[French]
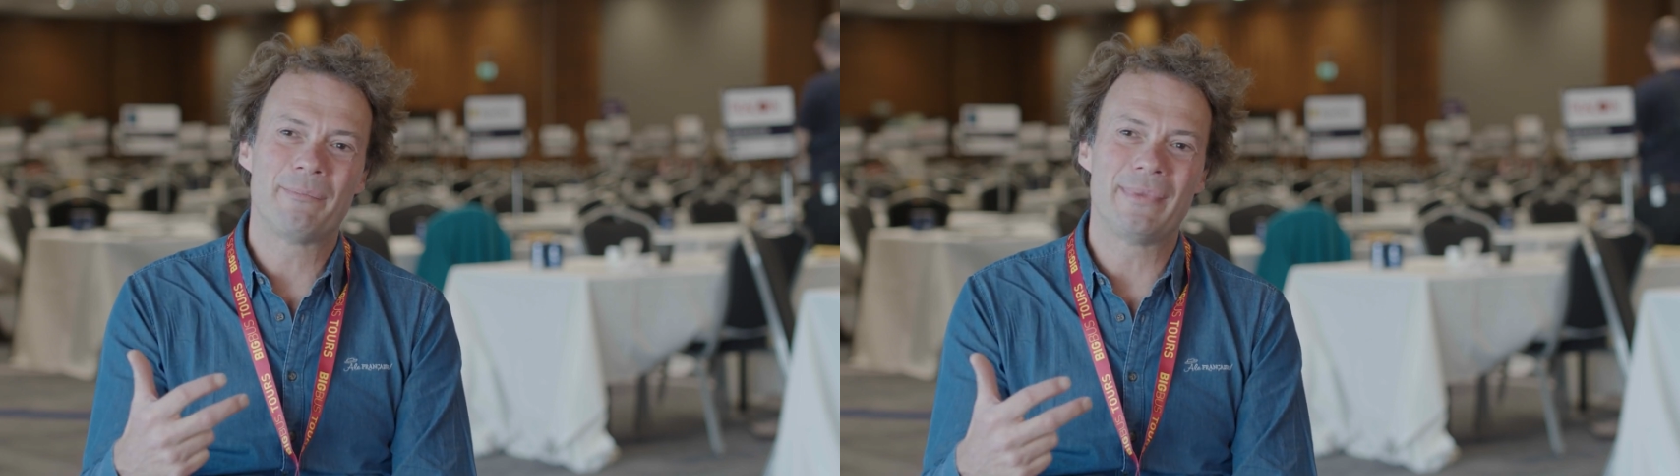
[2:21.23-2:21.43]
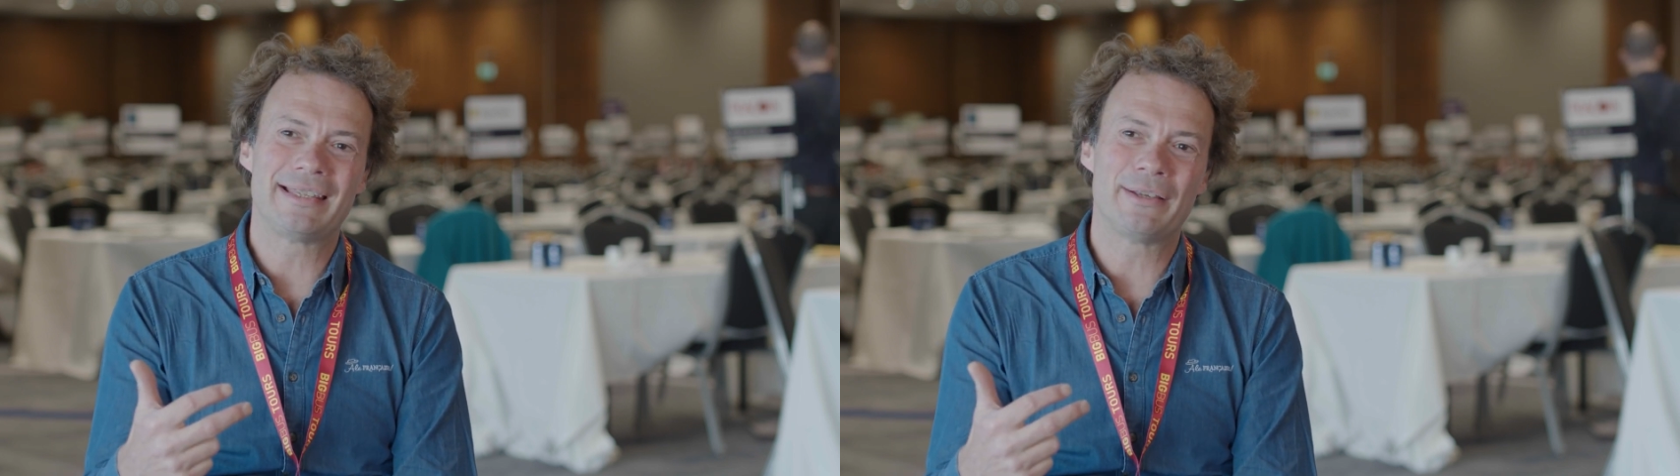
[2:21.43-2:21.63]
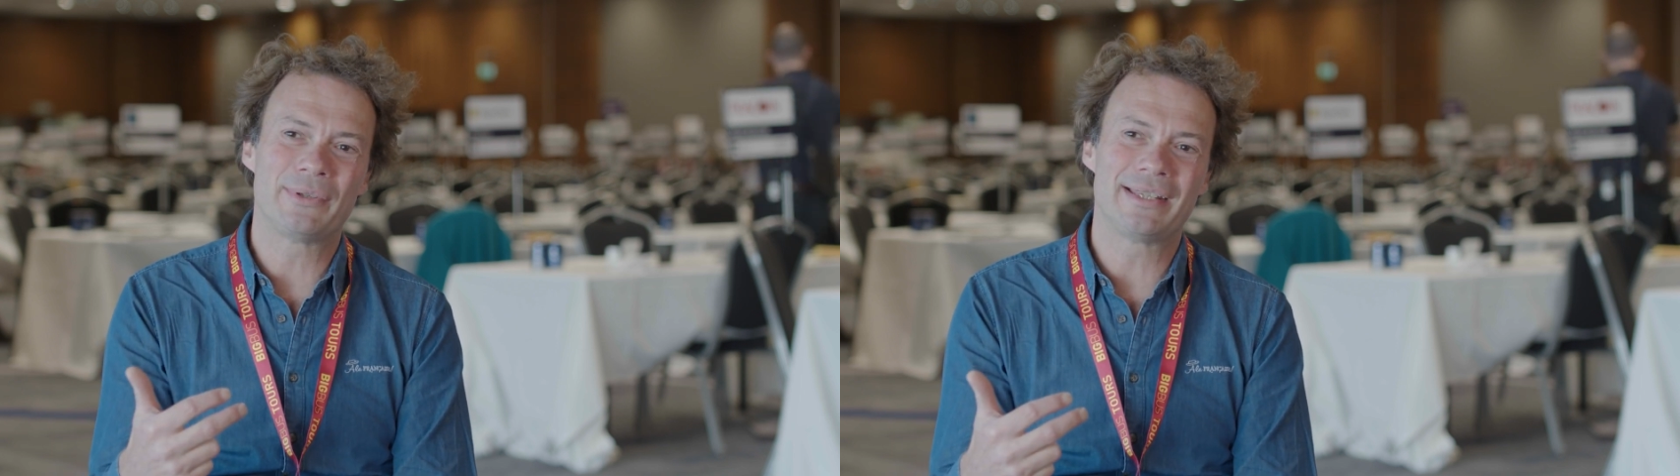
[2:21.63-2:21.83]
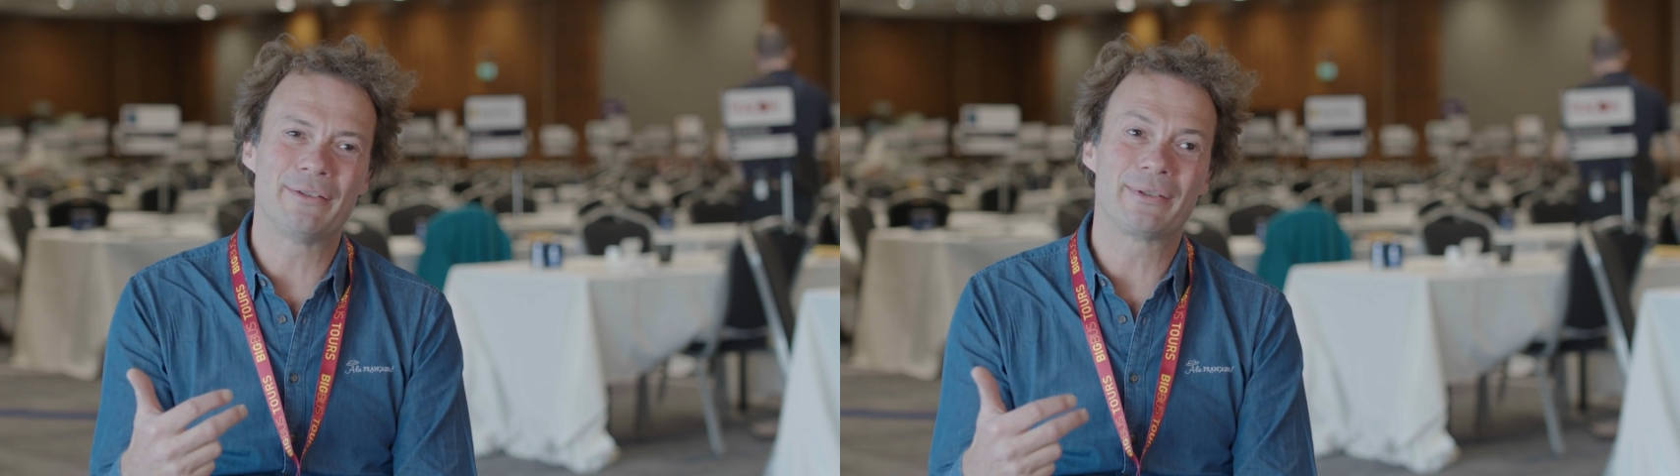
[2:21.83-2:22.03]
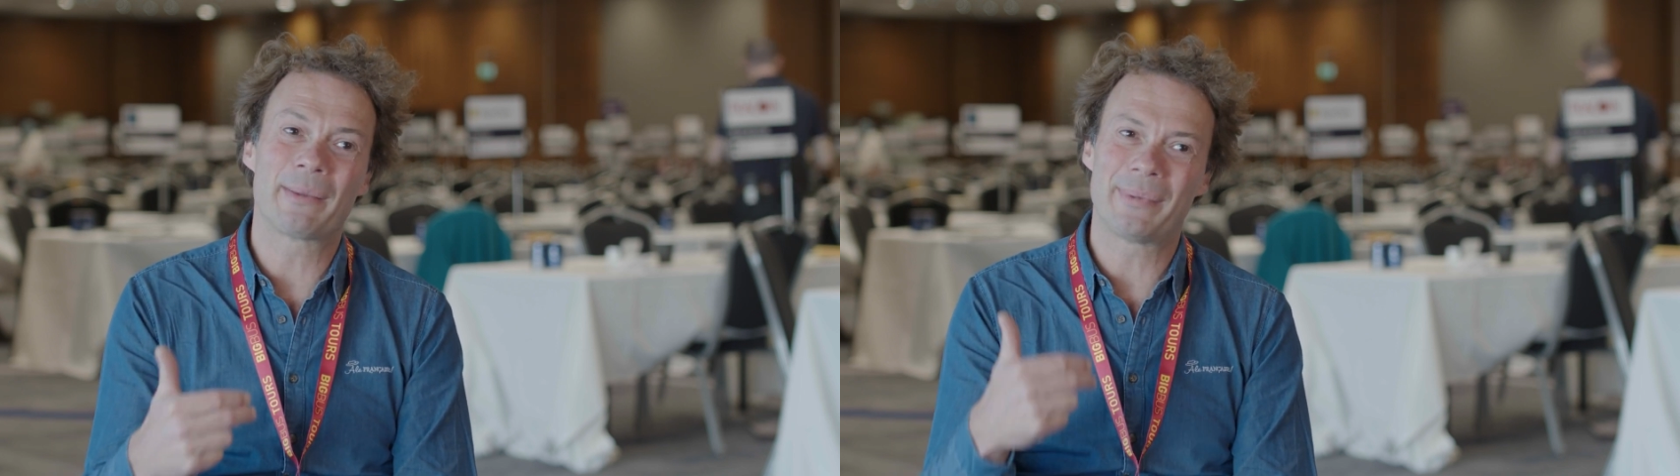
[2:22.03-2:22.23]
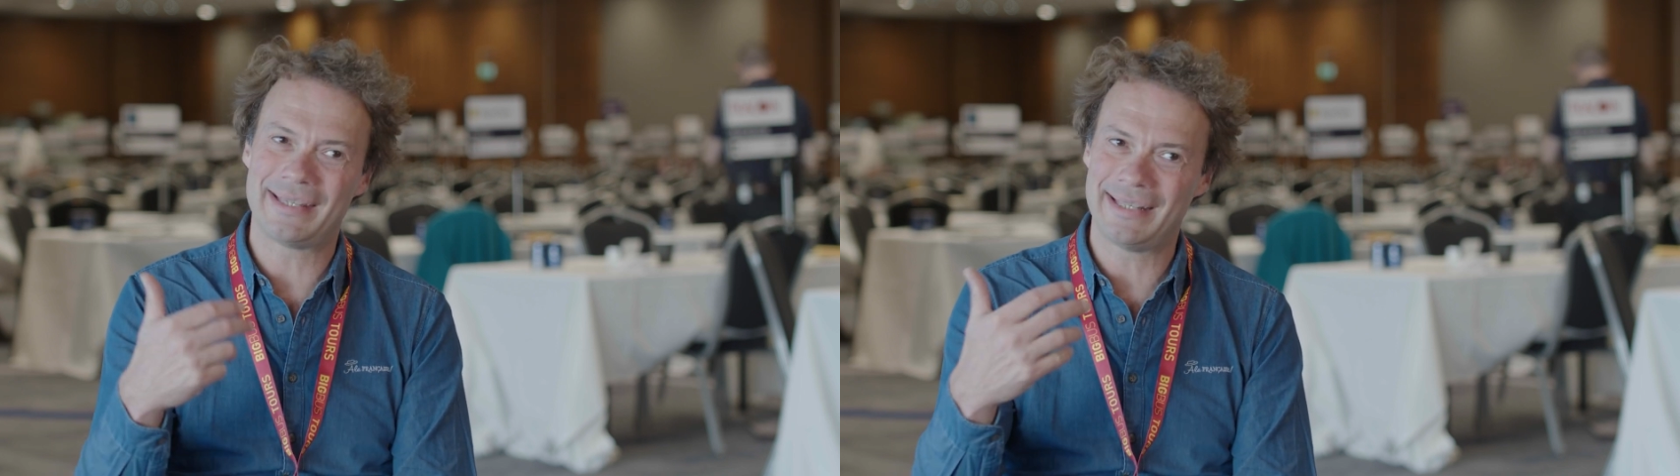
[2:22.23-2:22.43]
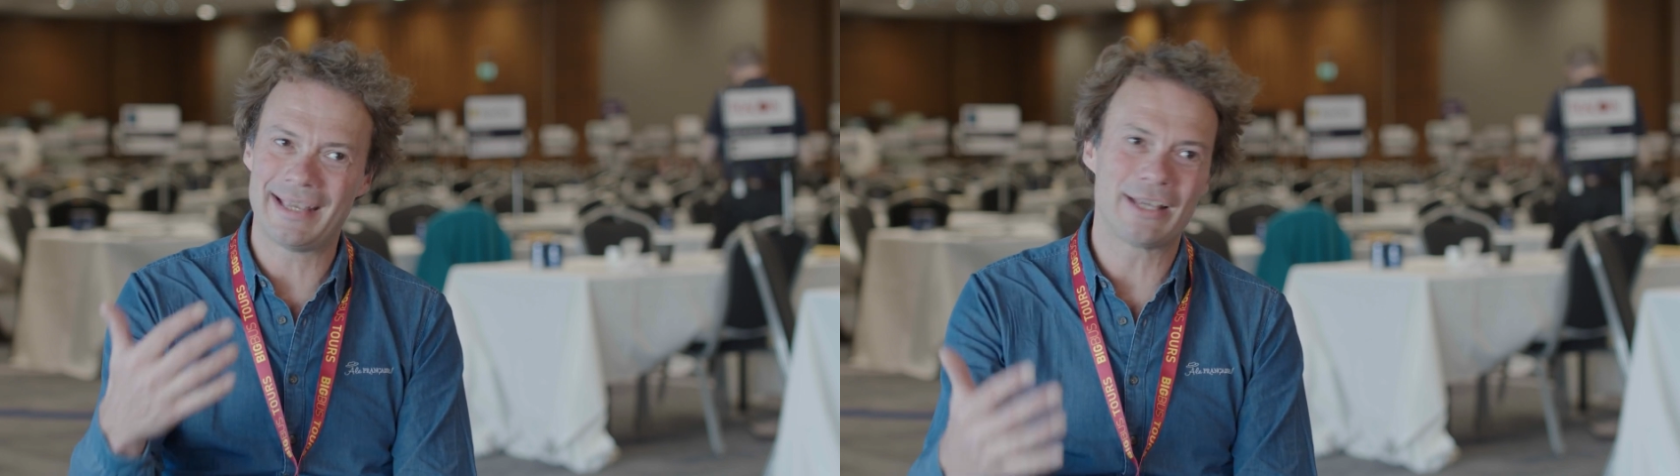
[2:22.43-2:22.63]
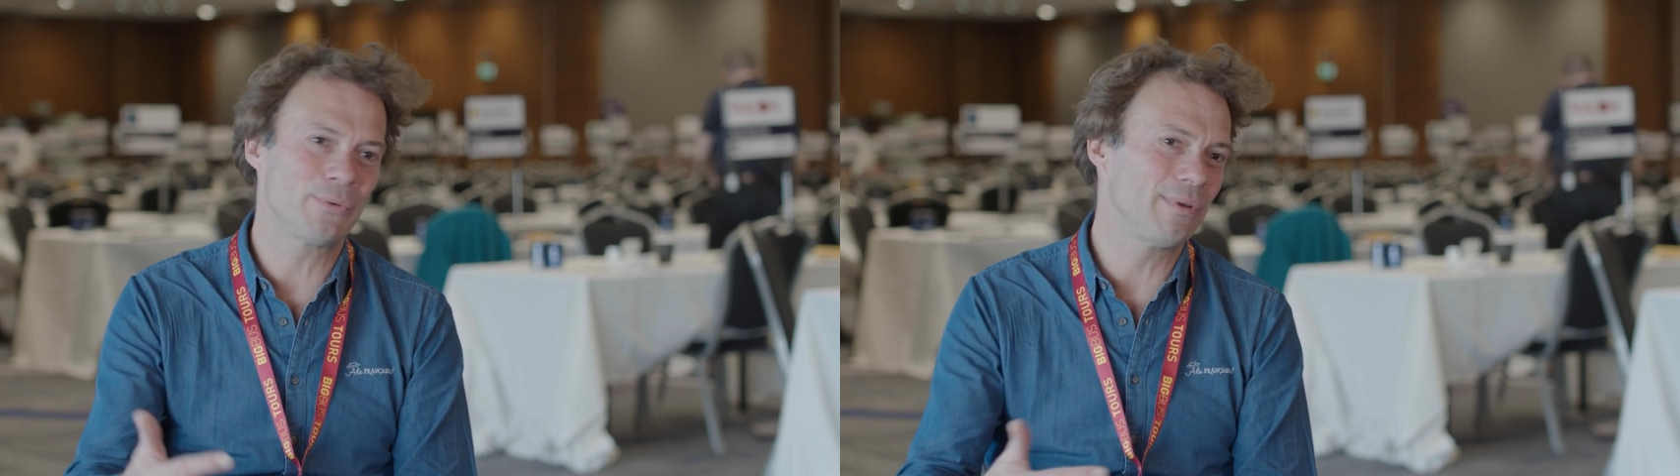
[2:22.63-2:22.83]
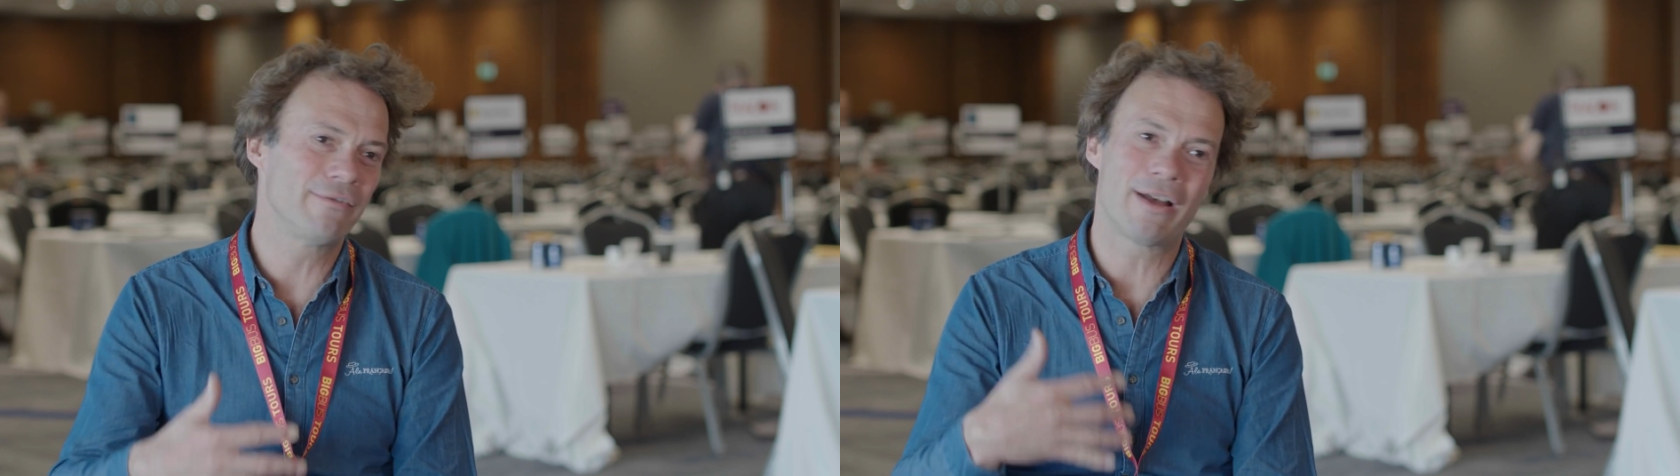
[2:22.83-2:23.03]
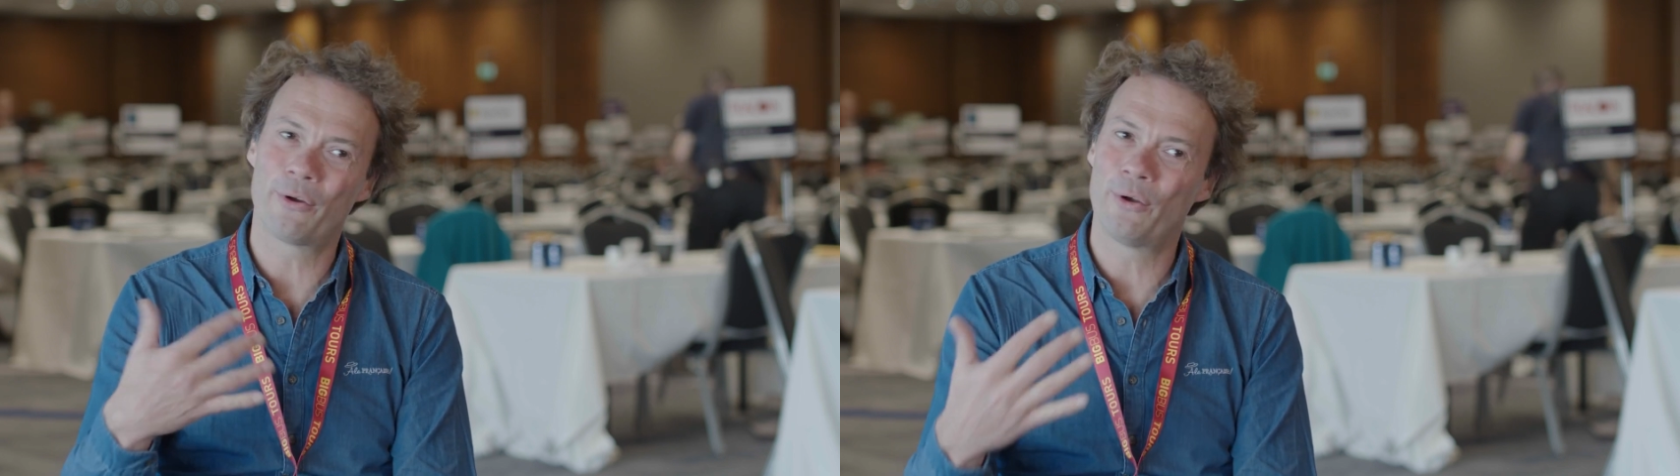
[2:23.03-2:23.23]
mais c'est aussi notre capacité à
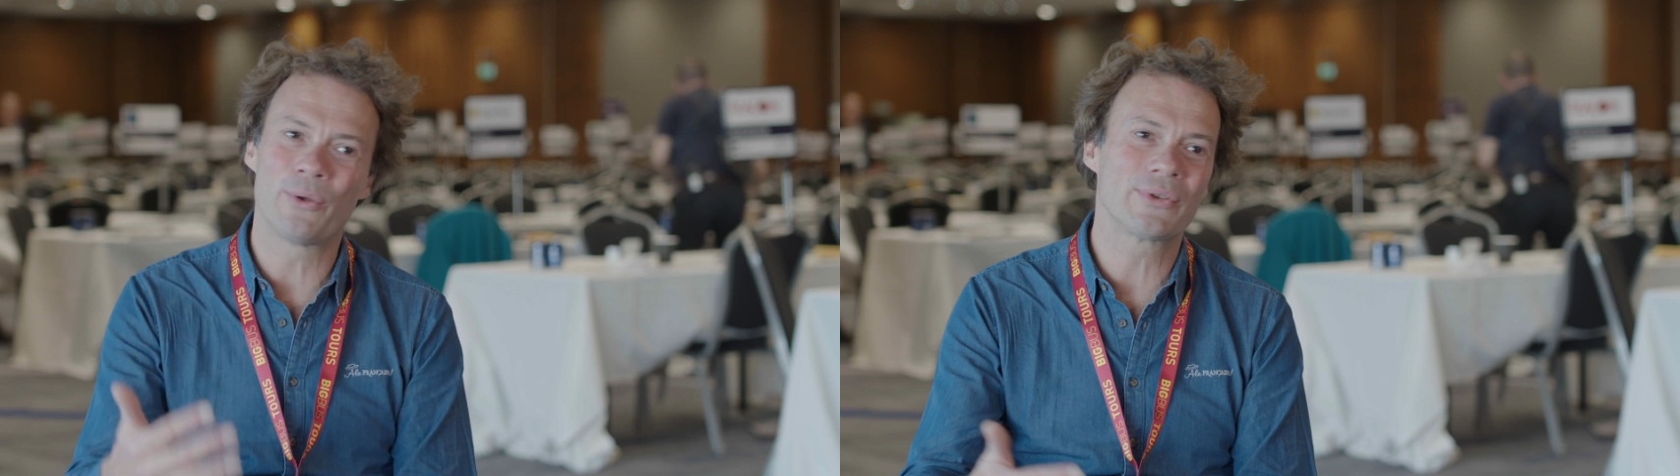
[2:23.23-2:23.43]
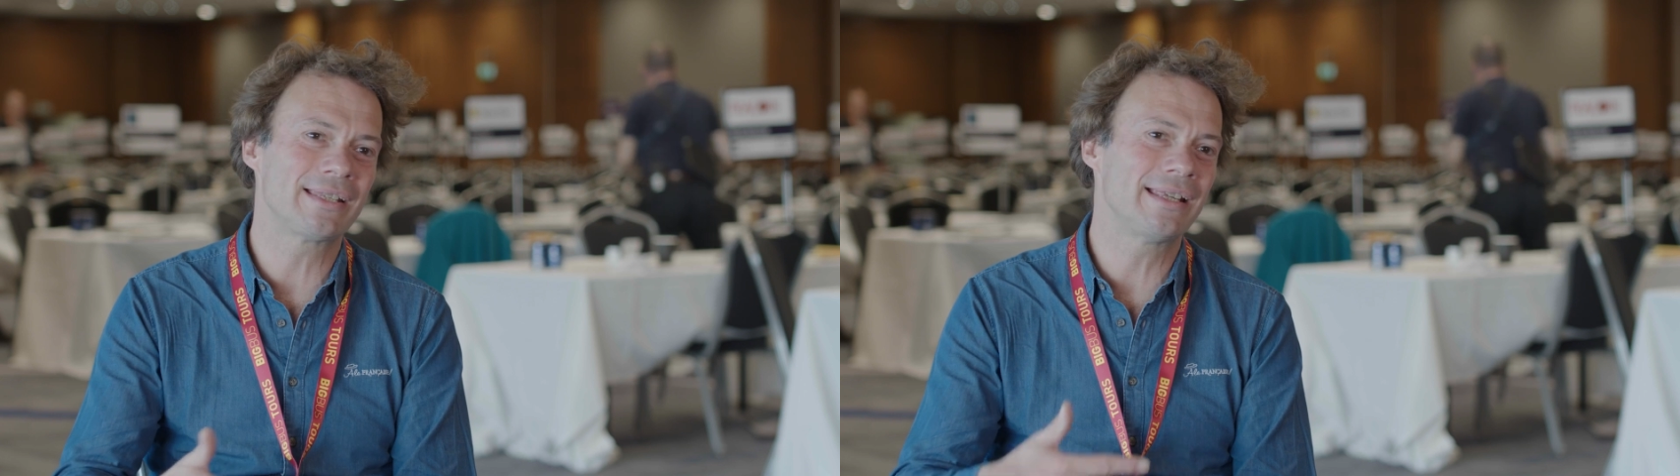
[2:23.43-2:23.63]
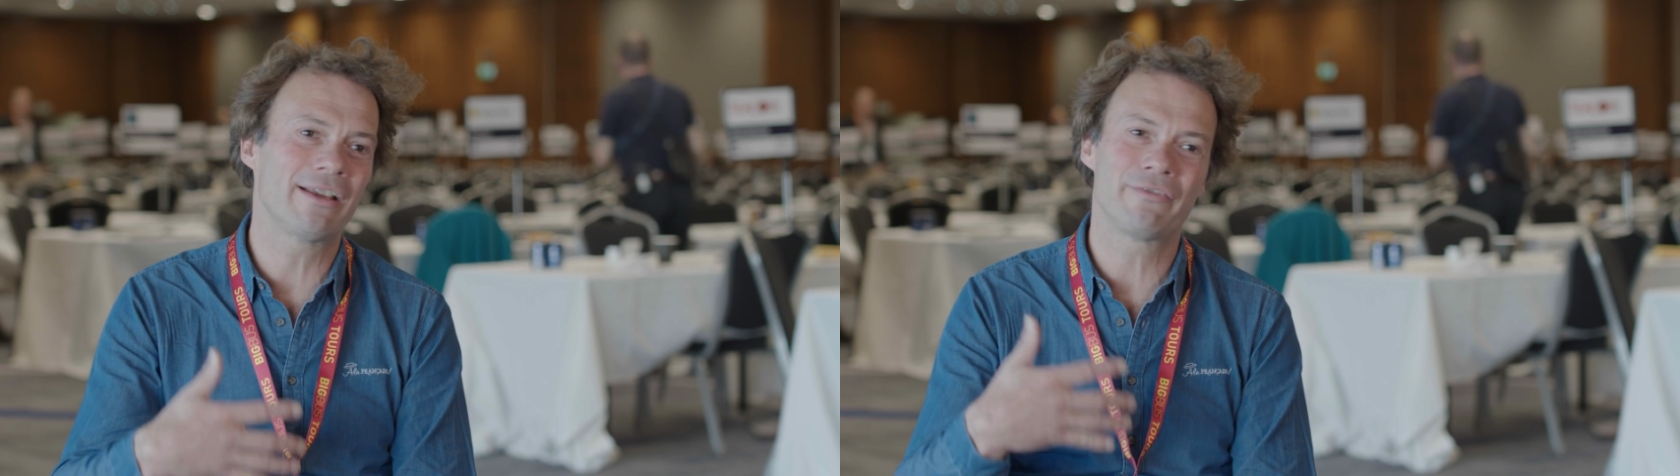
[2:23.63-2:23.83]
suivre, à relancer,